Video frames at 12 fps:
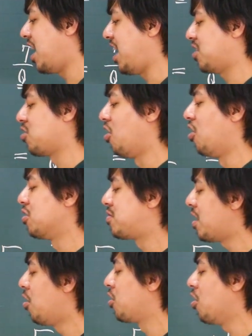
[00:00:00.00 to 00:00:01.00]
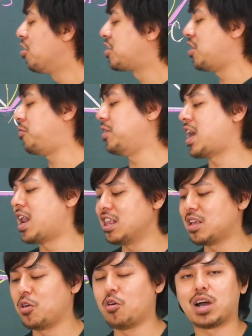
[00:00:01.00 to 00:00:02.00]
えー、っと、0、4っていうふうに選
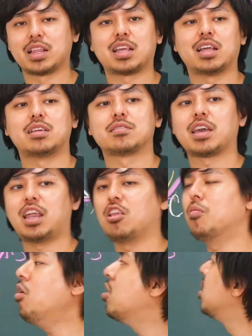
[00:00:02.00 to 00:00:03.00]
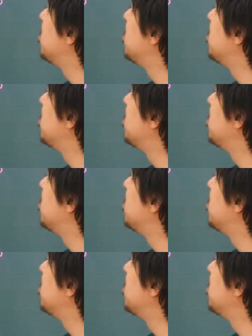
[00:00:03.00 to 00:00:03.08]
んでもよかったんですけれども、